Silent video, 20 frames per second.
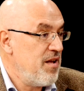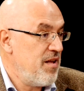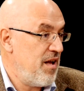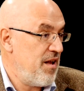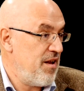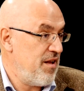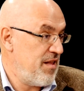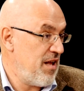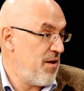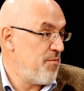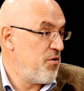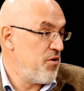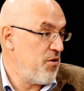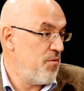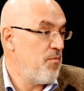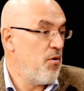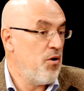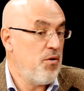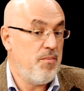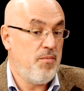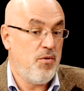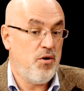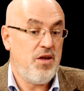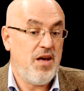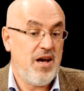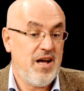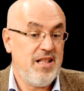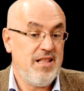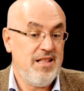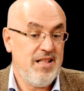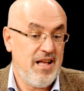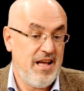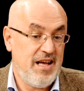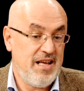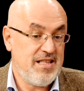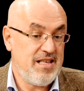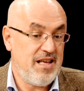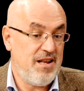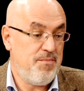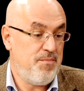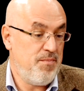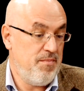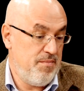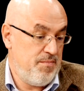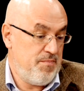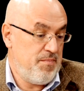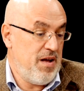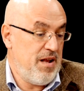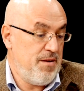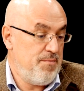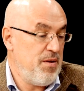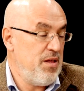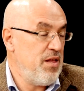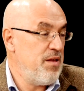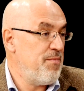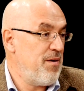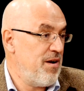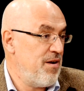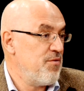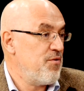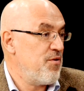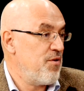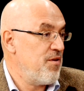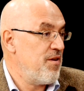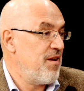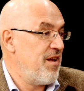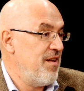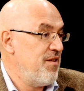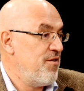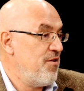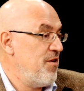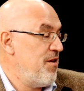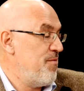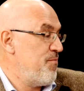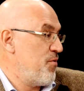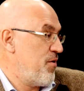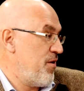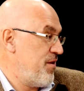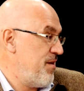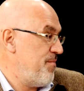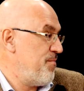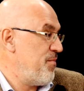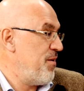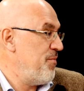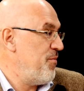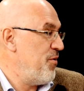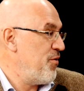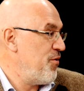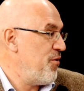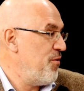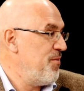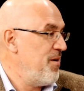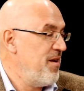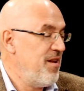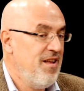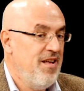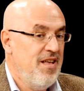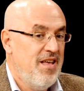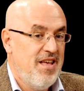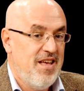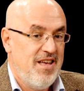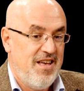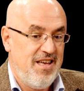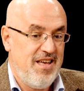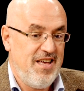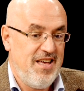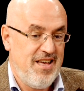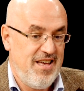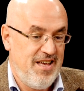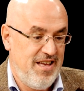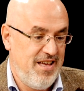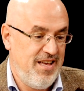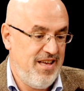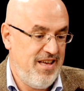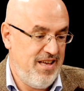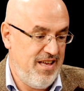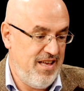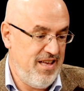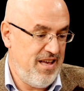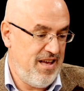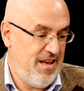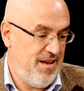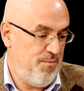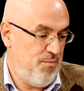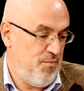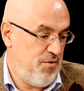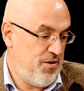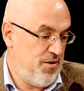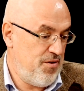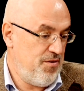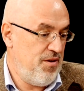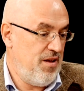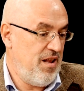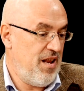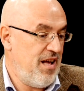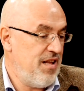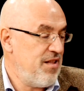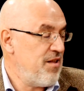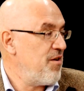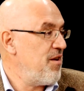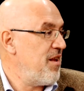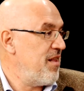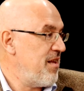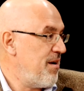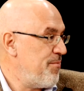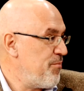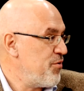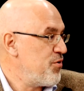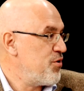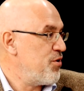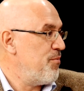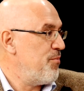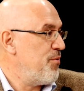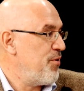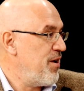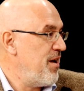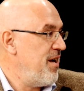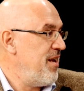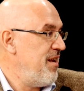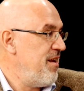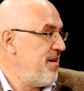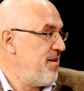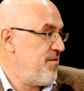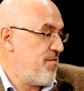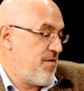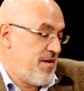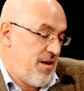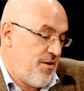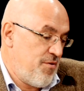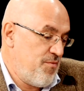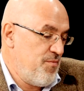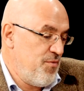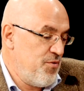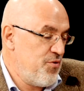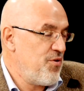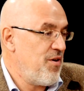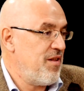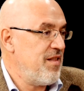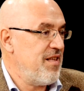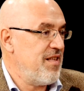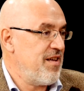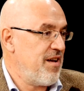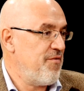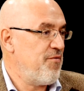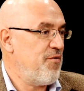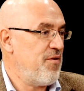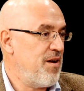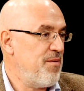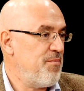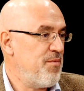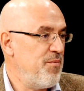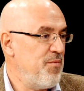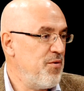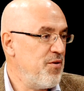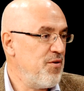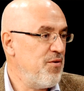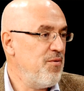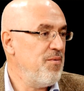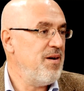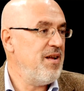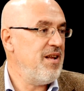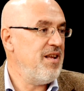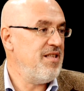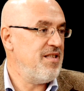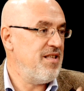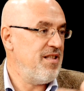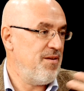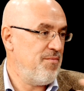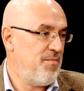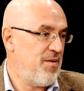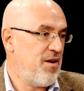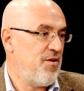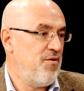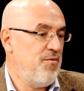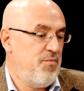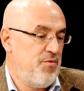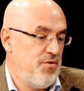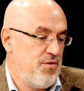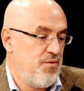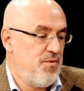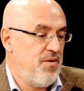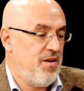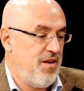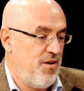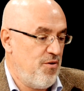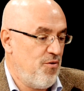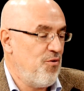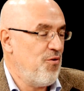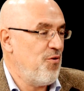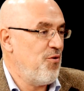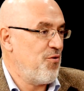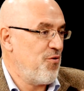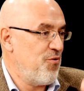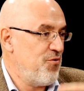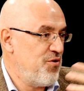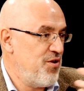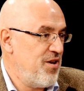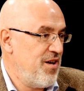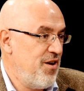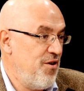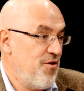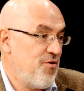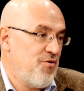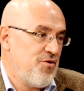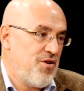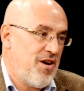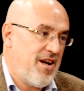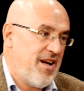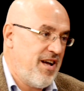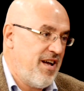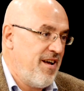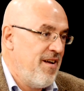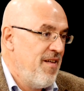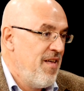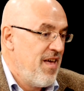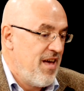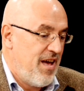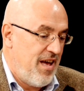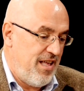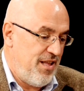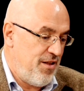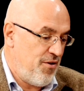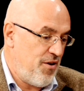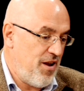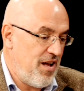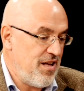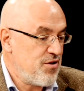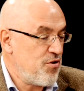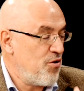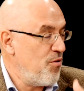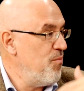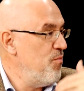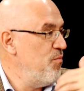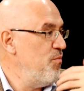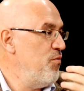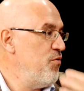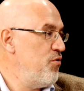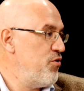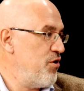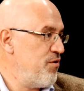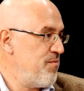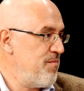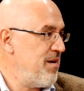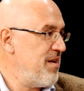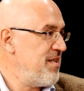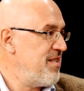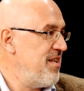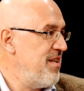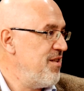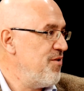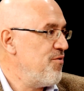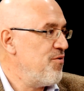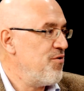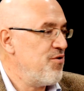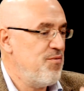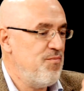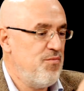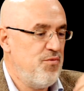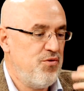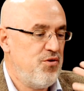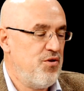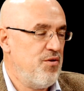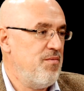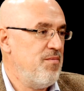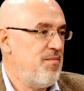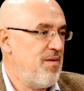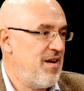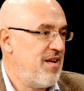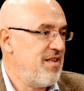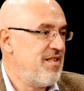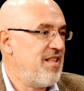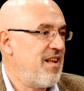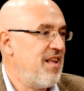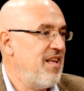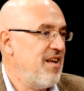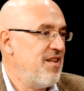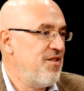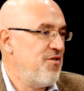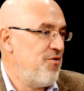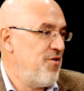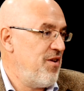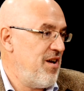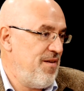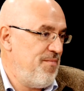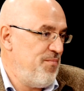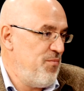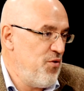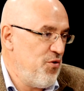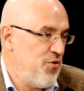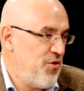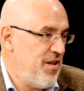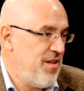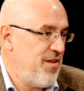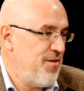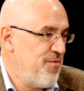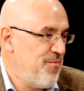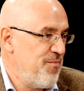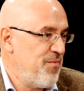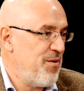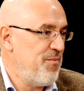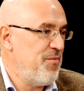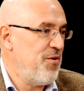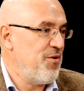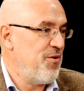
la línea Bueno, Moyan es el, principal autor de la editorial porque es el premio Nobel y, bueno, y la editorial le apostó por él, claro, mucho antes de que fuera premio Nobel y sin embargo, pues eh, luego lo consiguió, cosa que editoriales con muchos más títulos y mucho más trayectoria no tienen un premio